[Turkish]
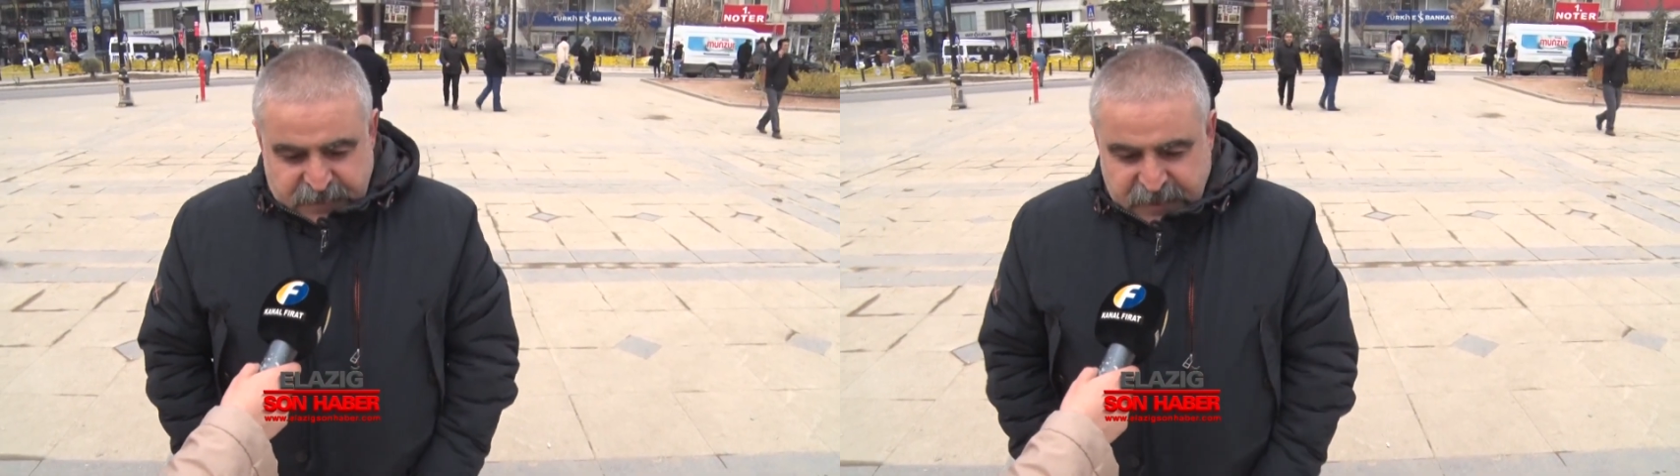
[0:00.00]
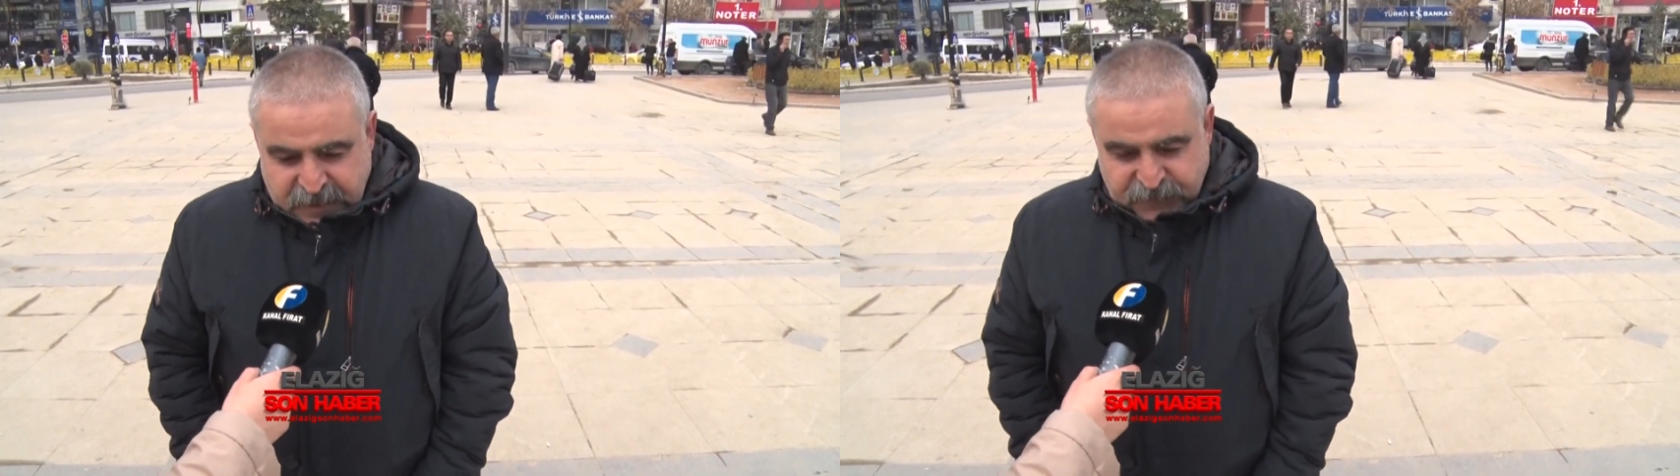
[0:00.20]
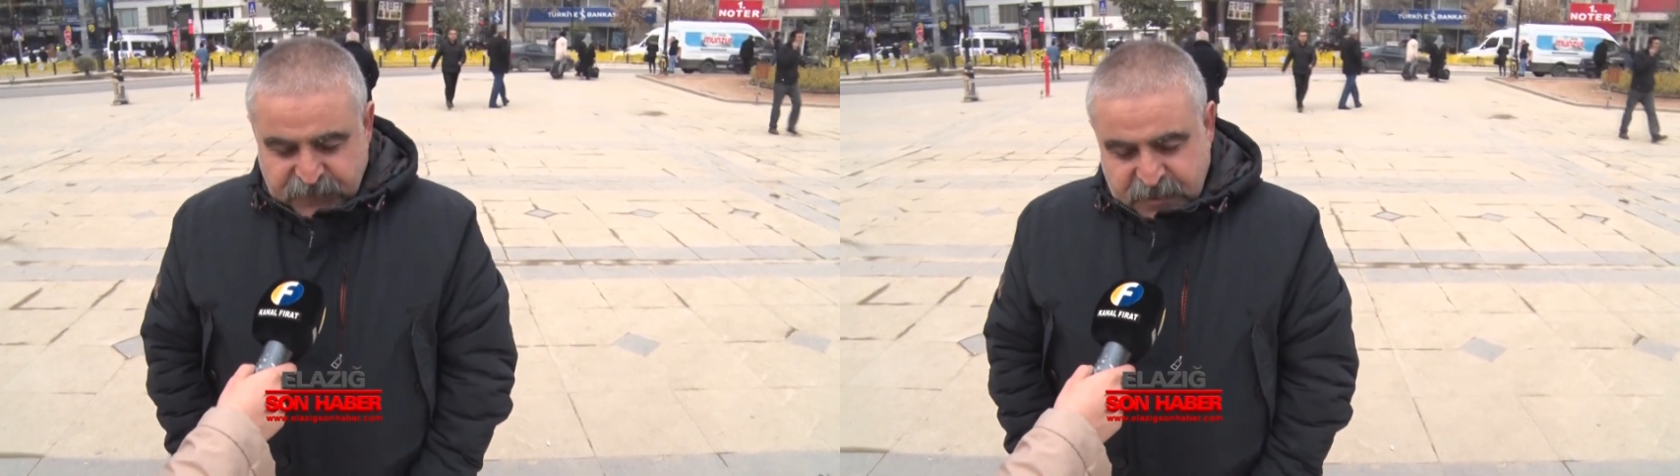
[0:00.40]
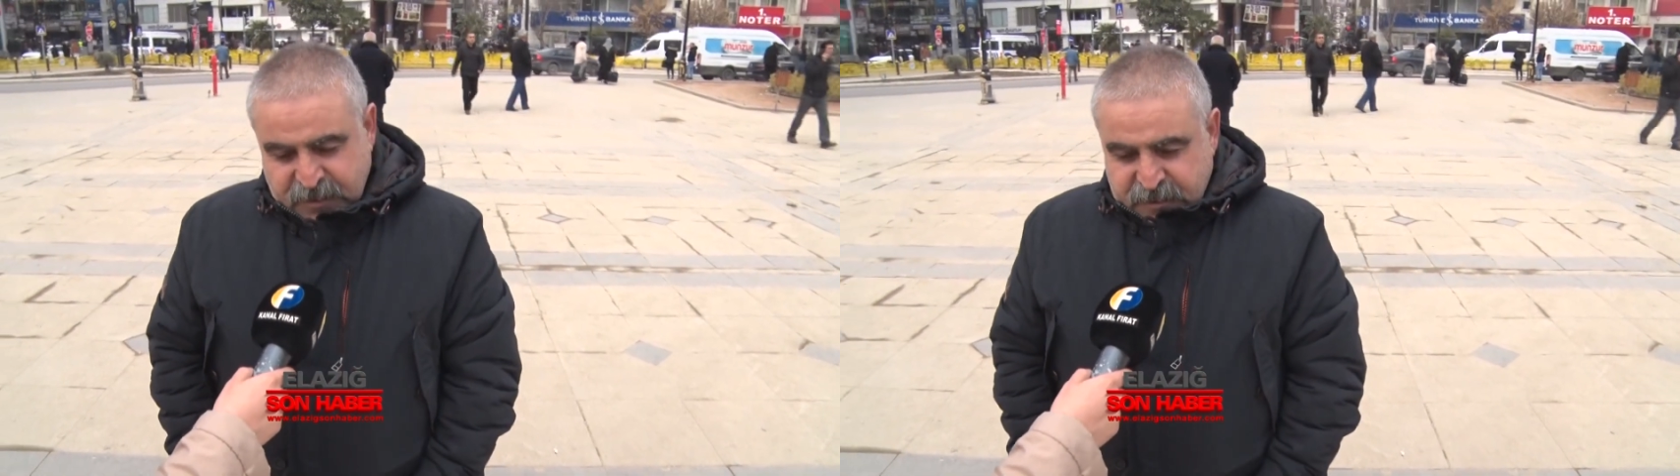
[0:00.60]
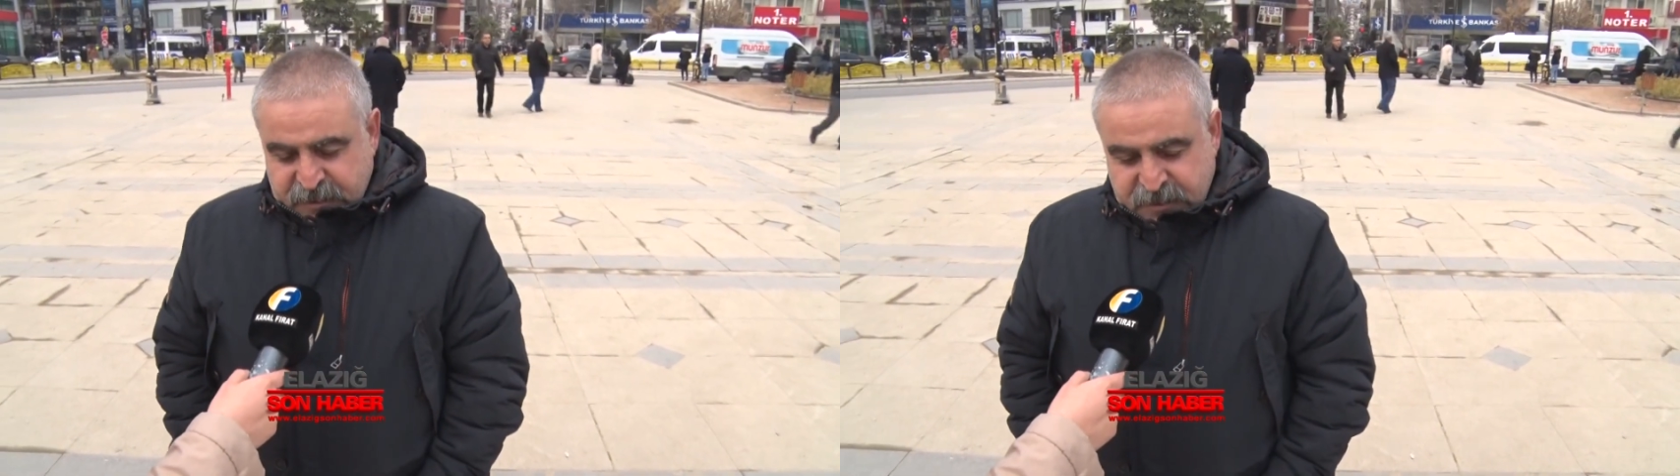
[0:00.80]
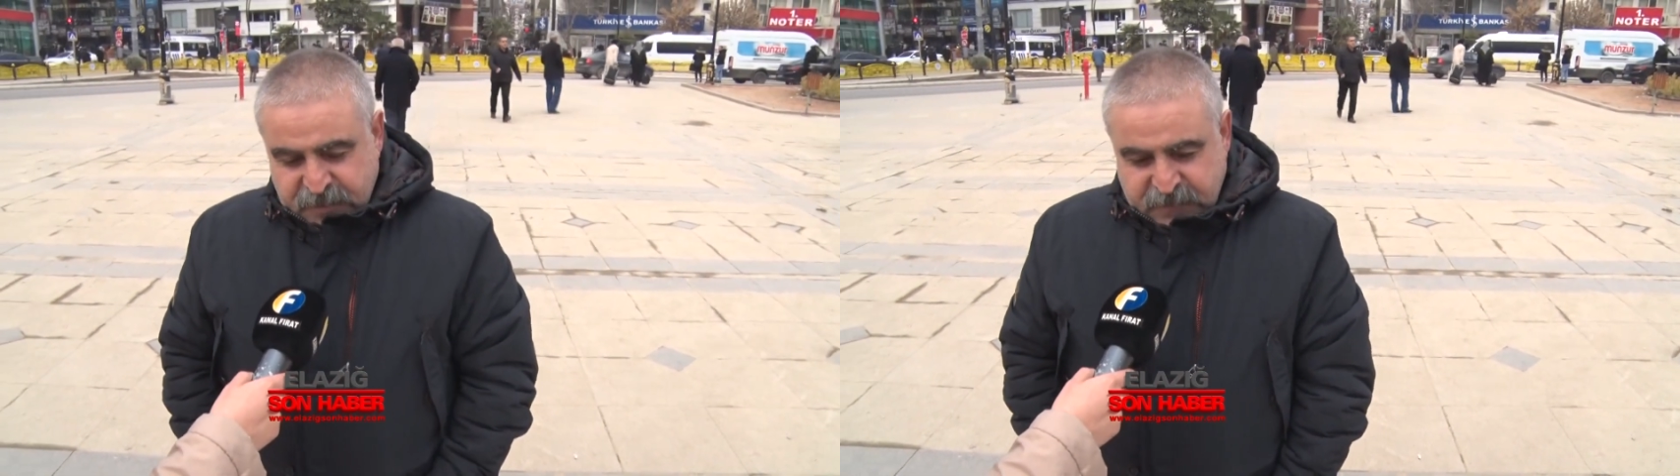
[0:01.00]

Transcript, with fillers: telefon arkadaşlar